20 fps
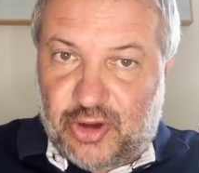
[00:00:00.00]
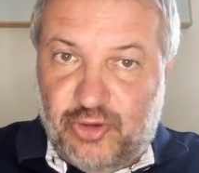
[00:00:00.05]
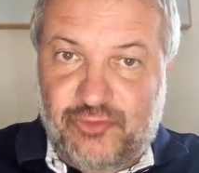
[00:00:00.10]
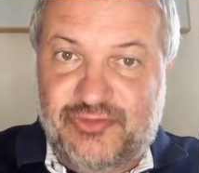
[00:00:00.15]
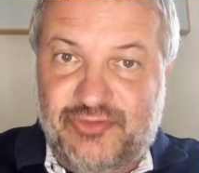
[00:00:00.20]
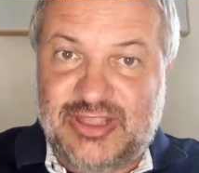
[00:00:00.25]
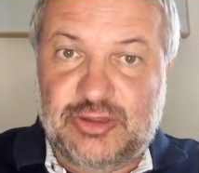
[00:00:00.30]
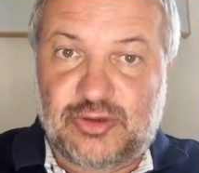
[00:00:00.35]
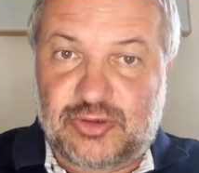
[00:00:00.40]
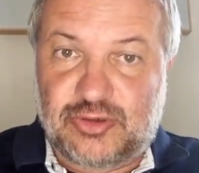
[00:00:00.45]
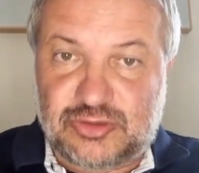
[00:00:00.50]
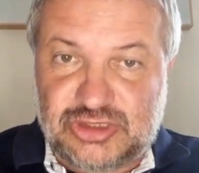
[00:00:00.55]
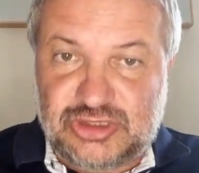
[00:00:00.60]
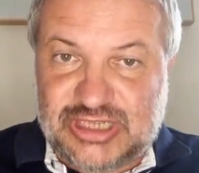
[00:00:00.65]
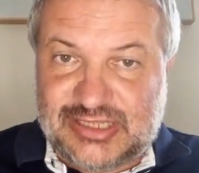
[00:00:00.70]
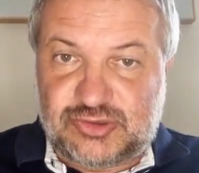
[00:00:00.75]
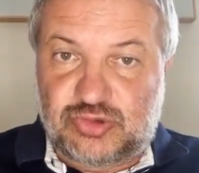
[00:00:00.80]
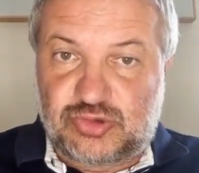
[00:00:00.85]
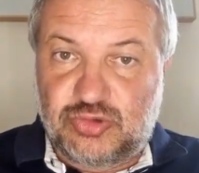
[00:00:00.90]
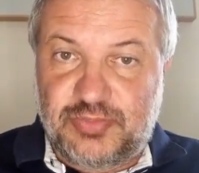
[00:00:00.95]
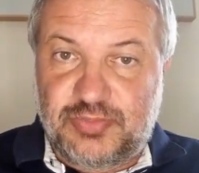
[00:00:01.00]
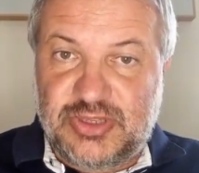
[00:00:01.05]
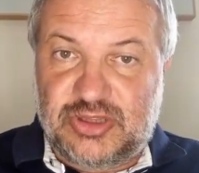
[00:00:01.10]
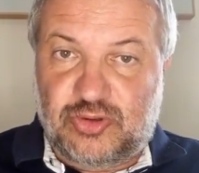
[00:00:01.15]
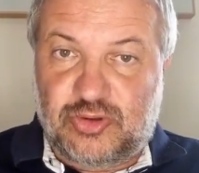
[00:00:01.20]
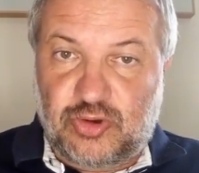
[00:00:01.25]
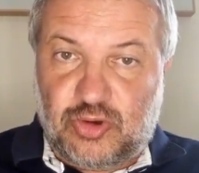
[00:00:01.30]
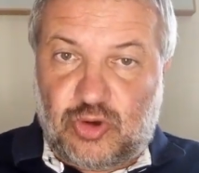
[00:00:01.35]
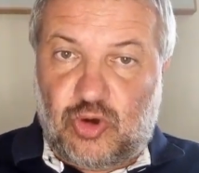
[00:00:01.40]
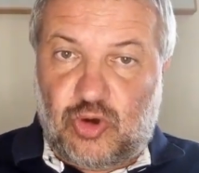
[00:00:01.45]
lo vedono già
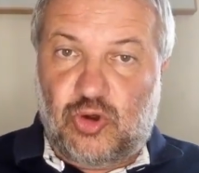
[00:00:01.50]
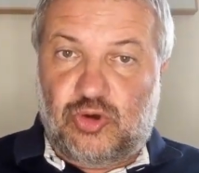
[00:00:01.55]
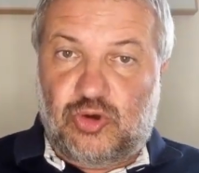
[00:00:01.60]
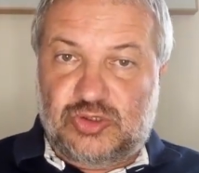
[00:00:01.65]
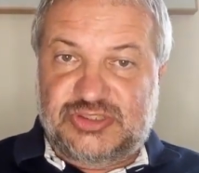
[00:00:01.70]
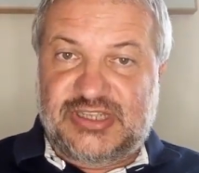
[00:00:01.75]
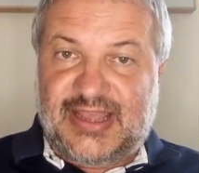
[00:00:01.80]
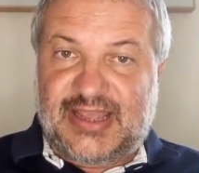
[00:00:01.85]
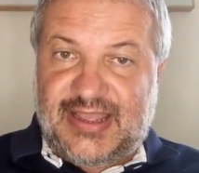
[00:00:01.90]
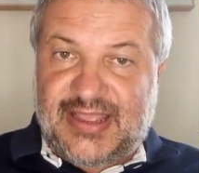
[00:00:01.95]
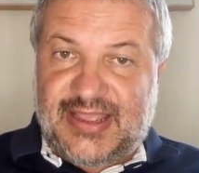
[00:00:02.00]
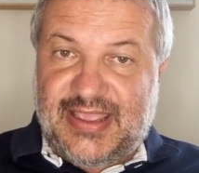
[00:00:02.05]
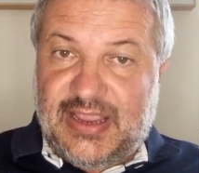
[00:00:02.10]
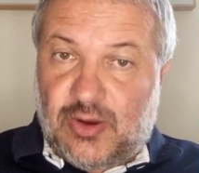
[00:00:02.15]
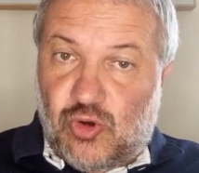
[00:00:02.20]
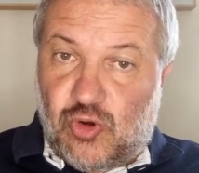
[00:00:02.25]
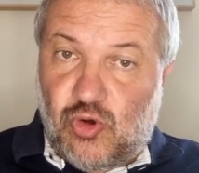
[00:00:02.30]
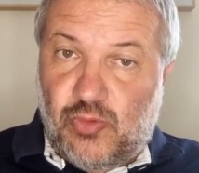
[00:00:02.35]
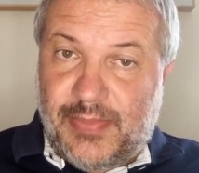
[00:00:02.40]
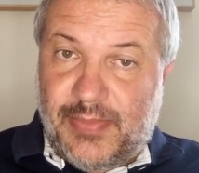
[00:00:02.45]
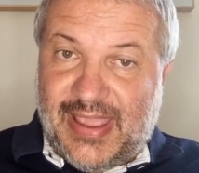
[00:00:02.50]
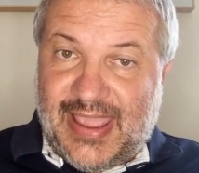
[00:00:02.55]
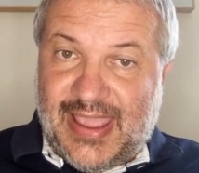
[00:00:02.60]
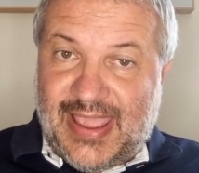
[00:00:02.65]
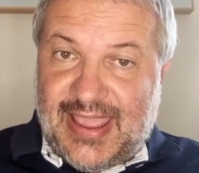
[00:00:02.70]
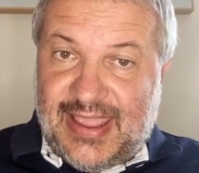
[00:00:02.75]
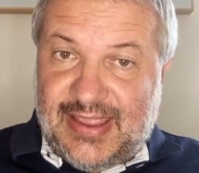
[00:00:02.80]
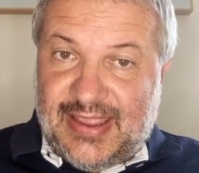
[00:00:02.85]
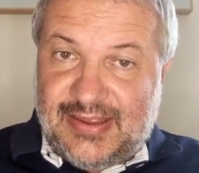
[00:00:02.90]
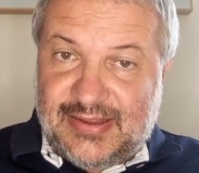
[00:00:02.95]
subito cosa e
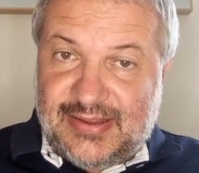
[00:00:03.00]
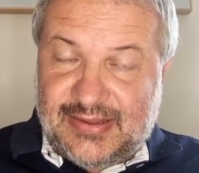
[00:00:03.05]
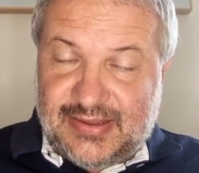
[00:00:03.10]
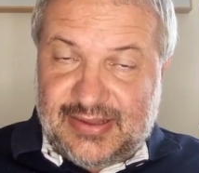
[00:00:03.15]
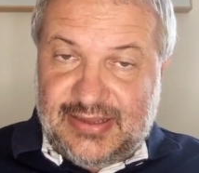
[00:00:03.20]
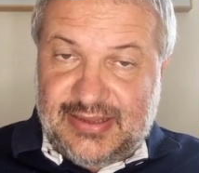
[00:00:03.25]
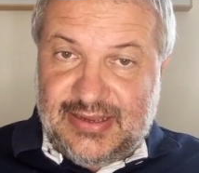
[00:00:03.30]
come è eh,